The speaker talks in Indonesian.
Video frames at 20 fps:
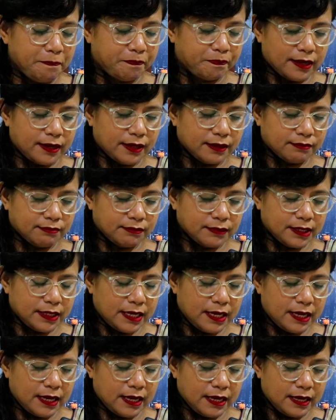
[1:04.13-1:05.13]

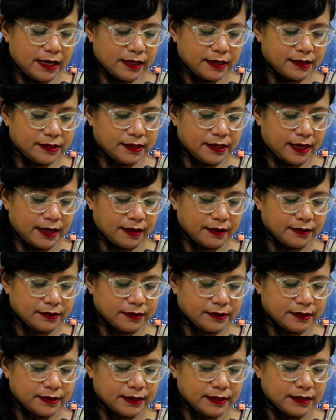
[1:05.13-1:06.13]
ayatnya
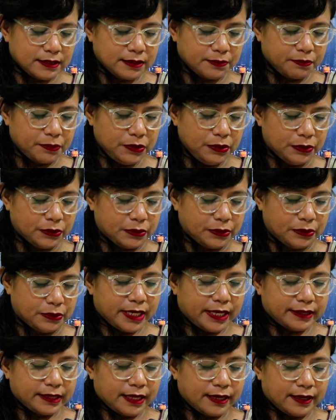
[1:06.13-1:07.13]
yang ke-10
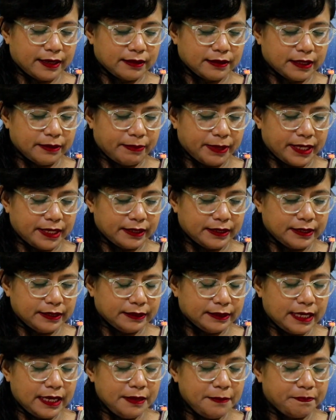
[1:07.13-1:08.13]
mengatakan kepada
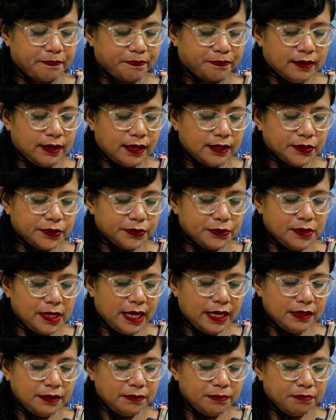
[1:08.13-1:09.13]
kita, lalu
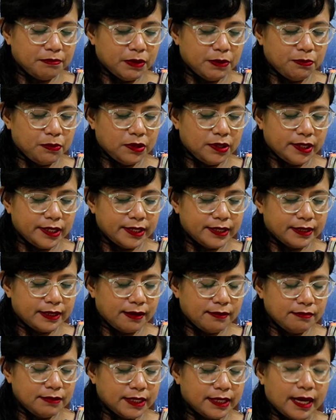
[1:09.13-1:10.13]
Tuhan
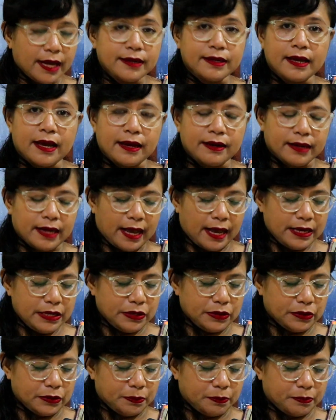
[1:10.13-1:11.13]
memulihkan keadaan
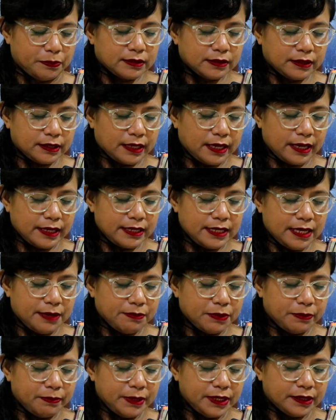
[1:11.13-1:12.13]
Ayub setelah
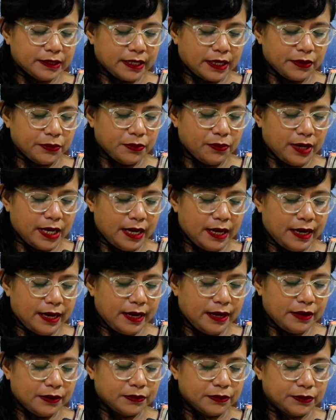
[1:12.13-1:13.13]
ia meminta
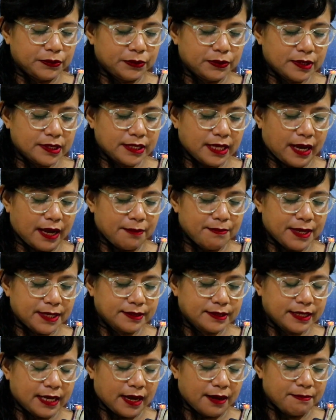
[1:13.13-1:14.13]
doa untuk
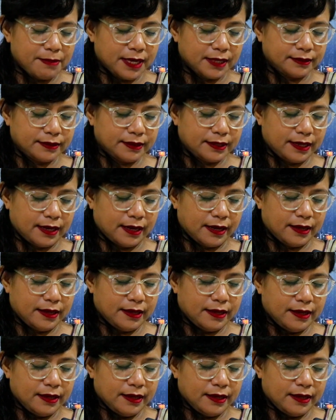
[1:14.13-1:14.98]
sahabat-sahabatnya